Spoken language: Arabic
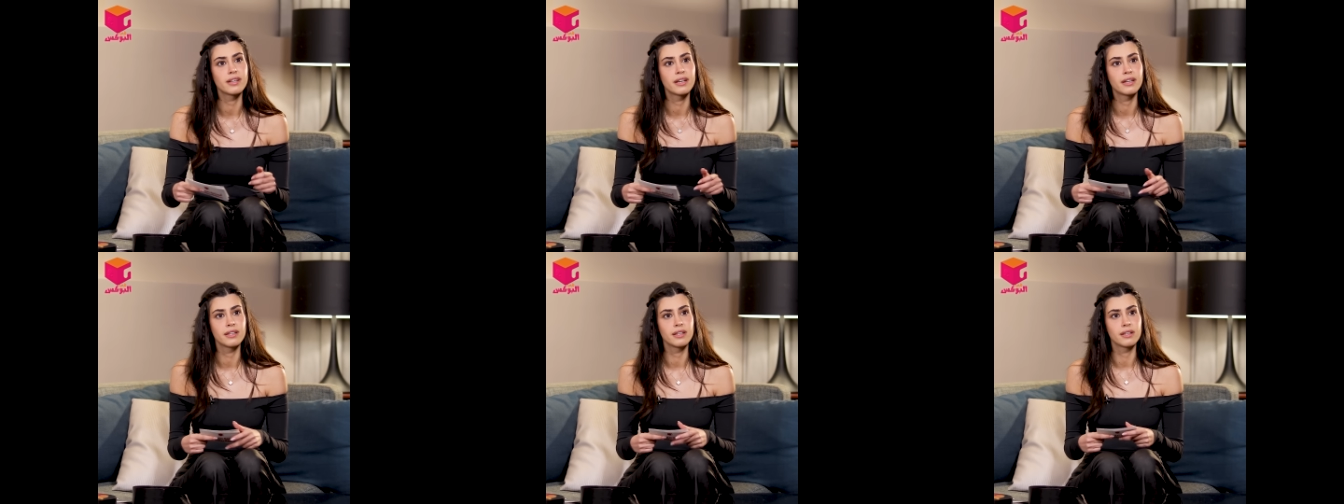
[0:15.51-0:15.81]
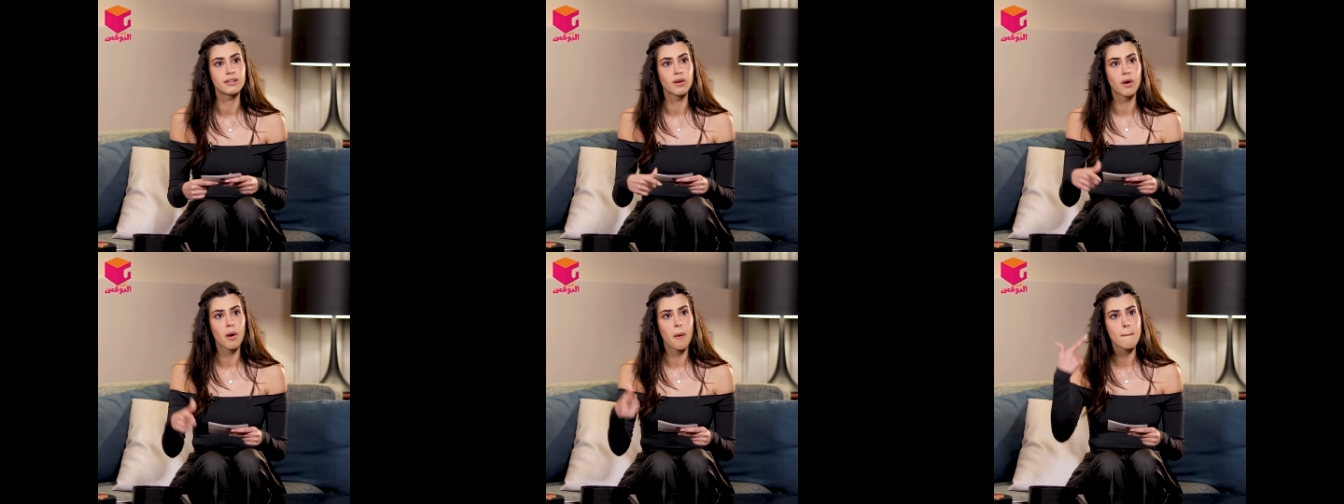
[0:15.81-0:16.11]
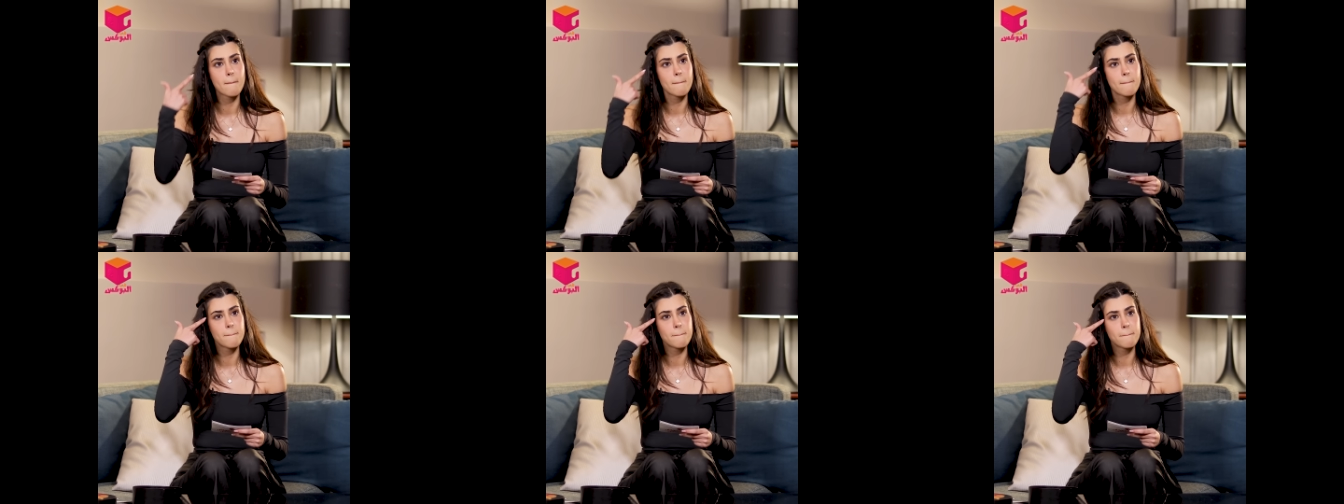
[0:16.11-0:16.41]
تاني
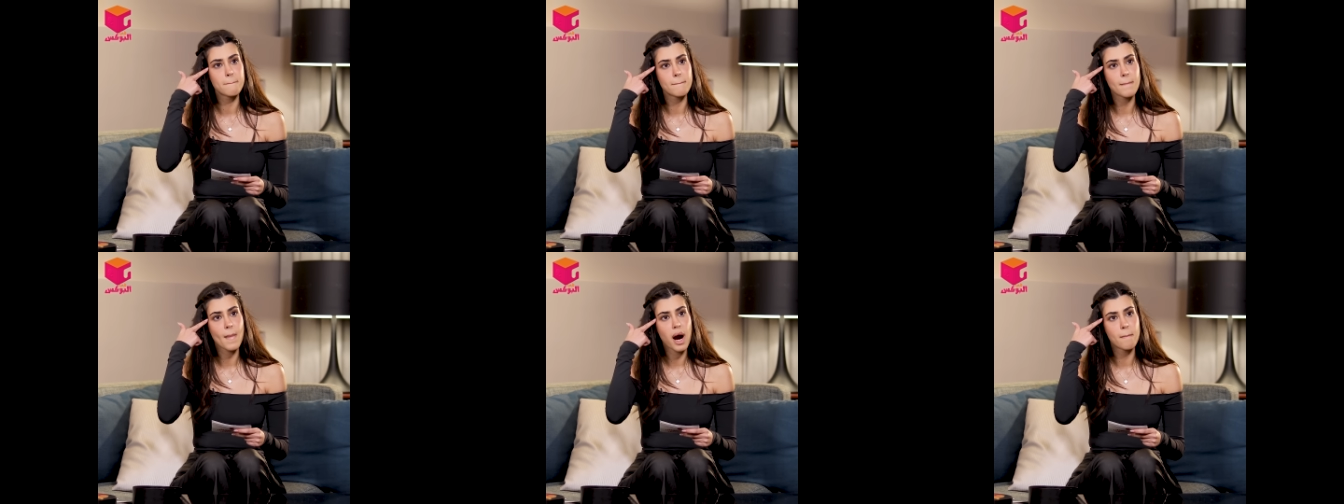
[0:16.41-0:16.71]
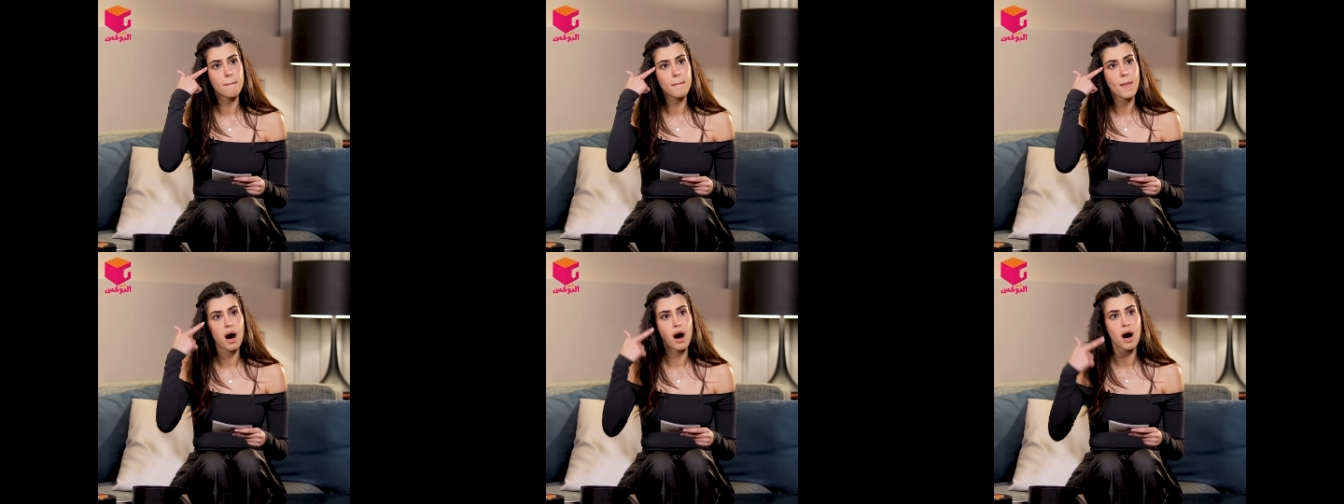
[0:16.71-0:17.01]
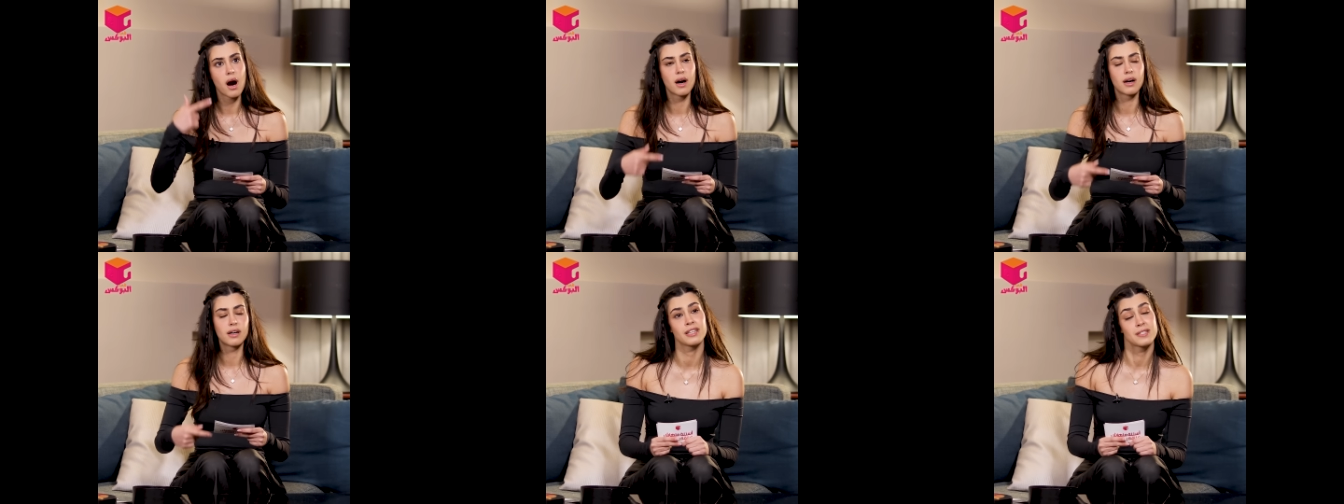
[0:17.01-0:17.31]

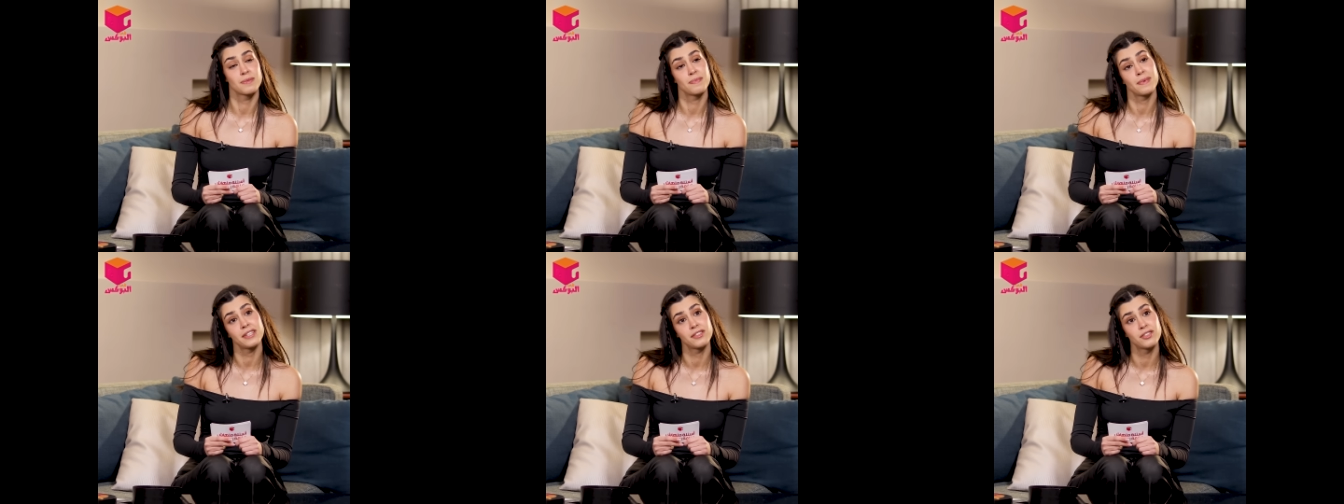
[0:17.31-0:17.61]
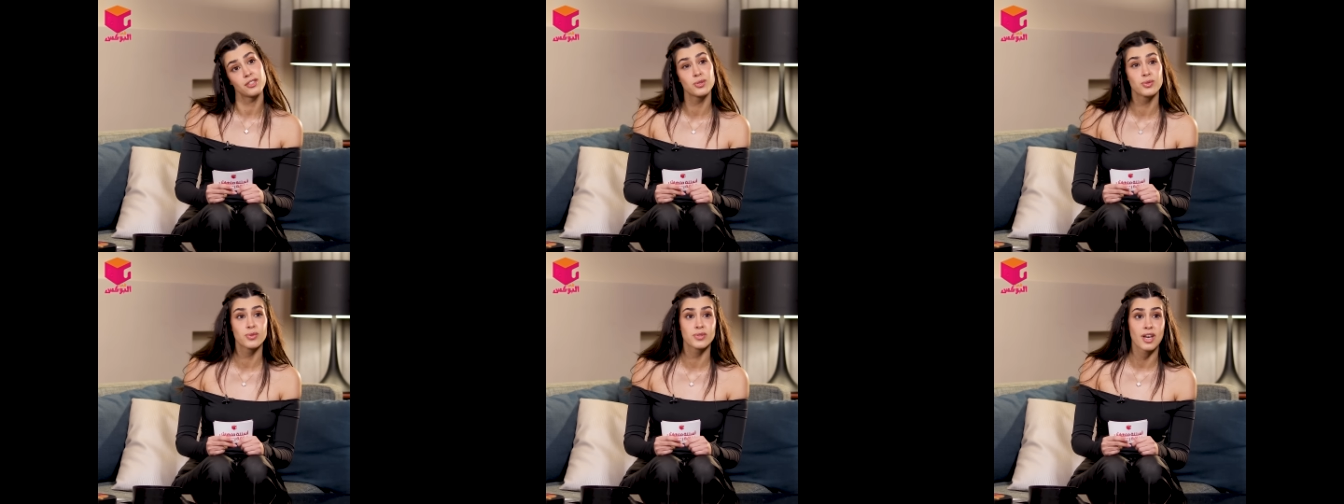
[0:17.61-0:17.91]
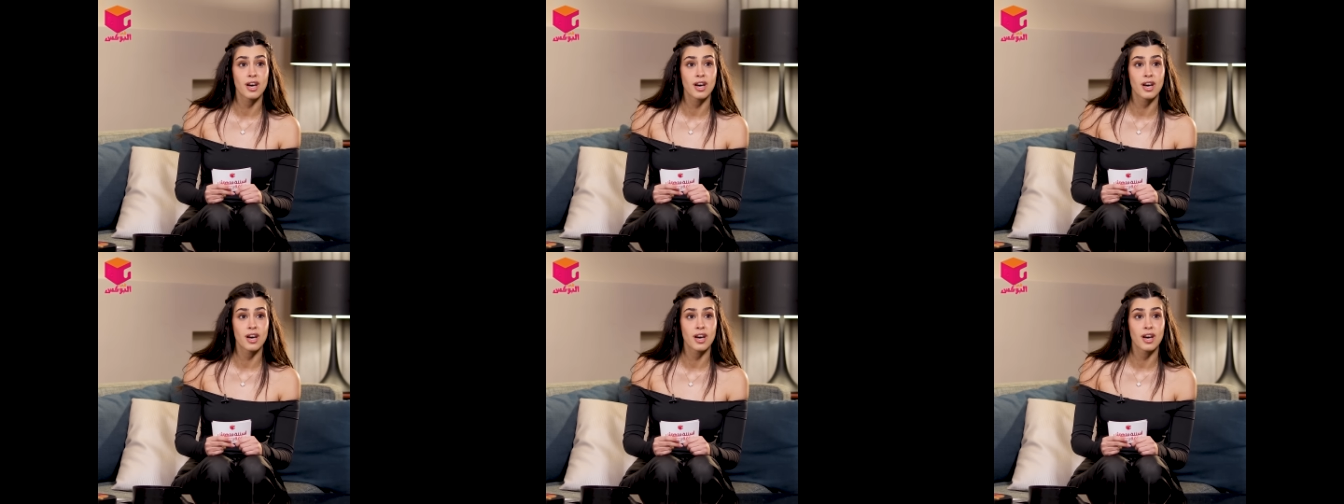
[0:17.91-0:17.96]
أوه. سمعتي شو